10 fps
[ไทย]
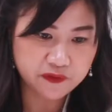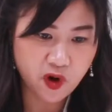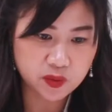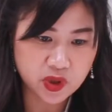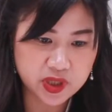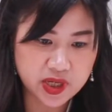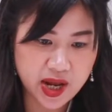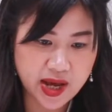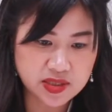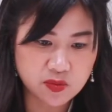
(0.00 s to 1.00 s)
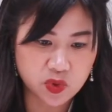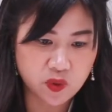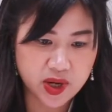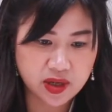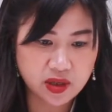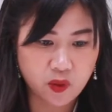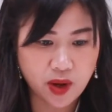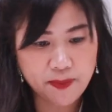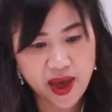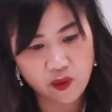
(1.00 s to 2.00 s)
นโฟมตัวนี้นะคะ สมมติว่าถ้าเกิด
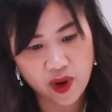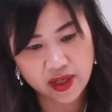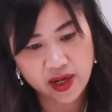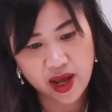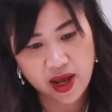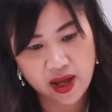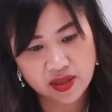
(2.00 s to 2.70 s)
ว่าแปะไว้นะ